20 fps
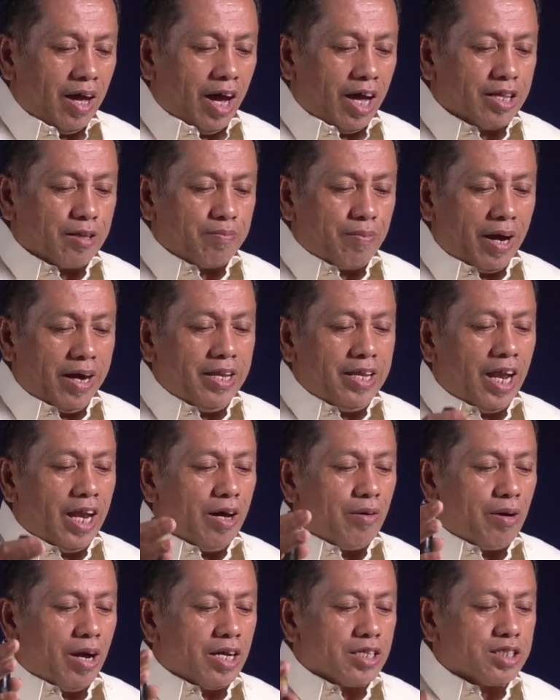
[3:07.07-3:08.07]
At may
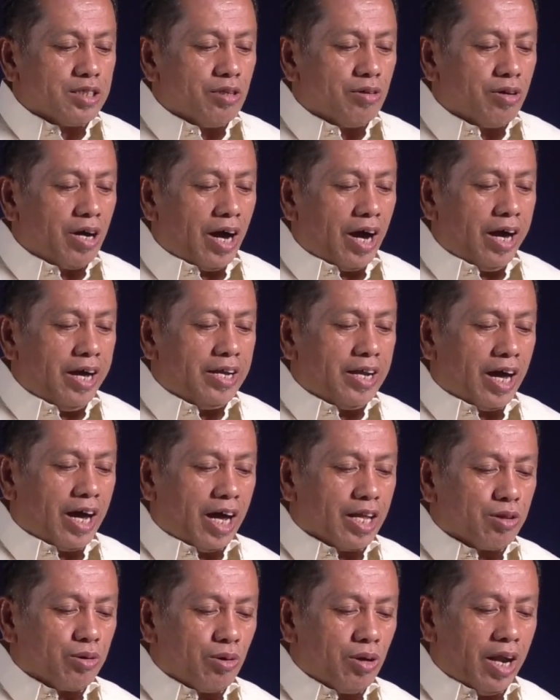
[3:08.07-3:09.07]
dalawang sungay na
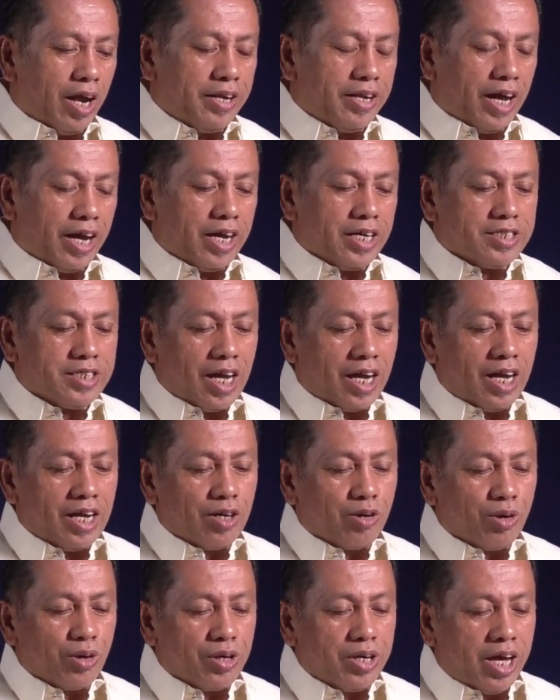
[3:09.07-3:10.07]
katulad ng
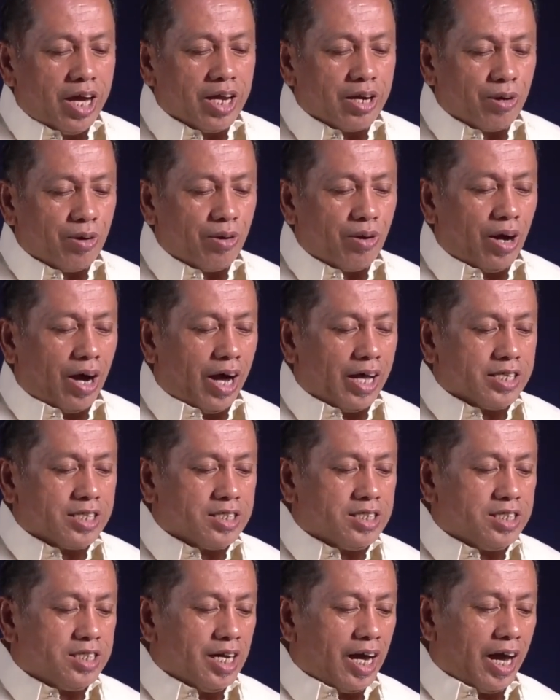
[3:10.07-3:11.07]
isang kordero at
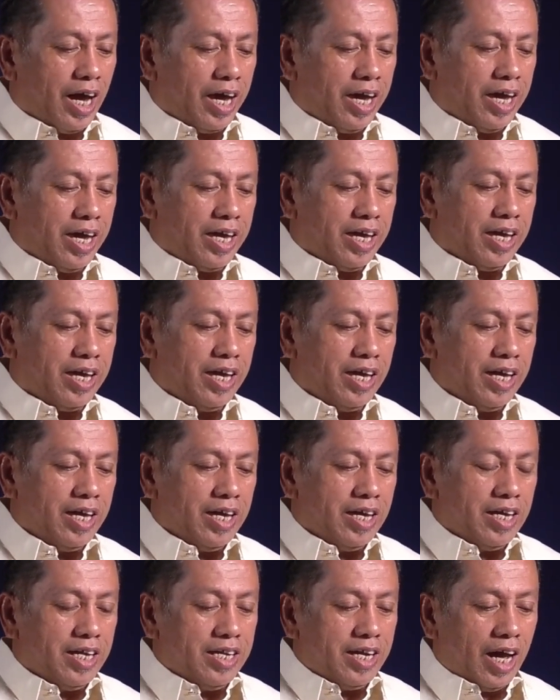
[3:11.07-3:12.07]
siya'y
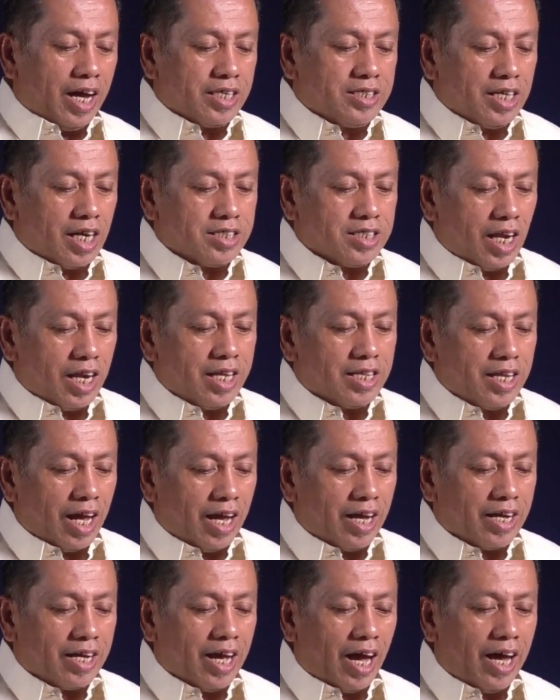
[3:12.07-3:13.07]

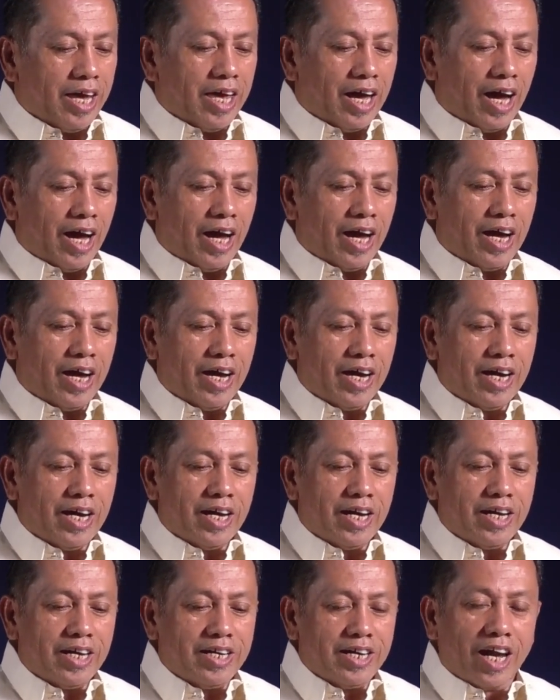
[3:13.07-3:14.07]
nagsasalitang gaya
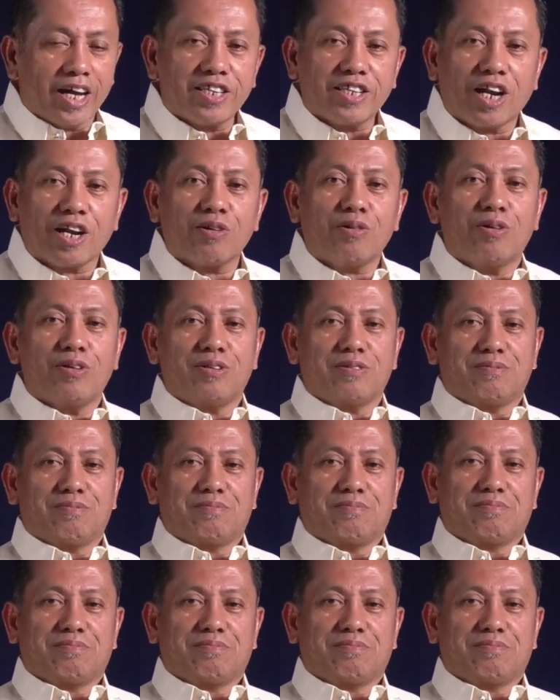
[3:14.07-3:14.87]
ng dragon.